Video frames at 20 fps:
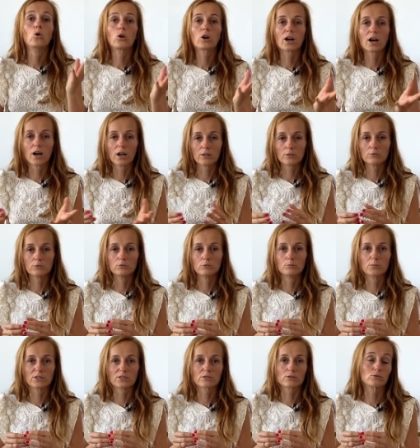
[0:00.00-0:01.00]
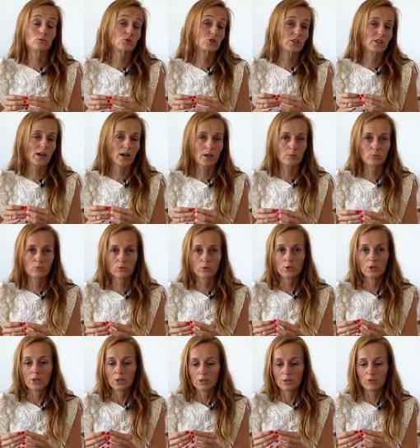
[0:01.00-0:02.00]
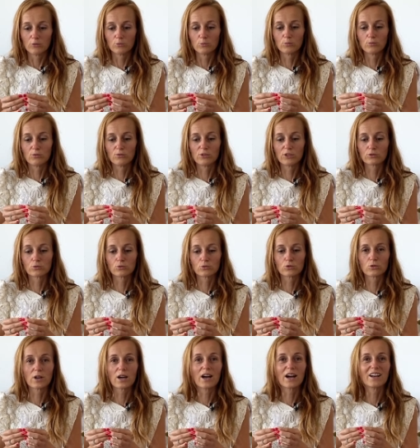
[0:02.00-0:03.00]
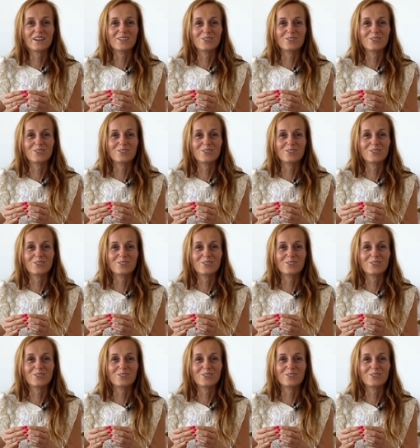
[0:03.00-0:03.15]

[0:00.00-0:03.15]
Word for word: cas où, parce que généralement, vous pouvez toujours aller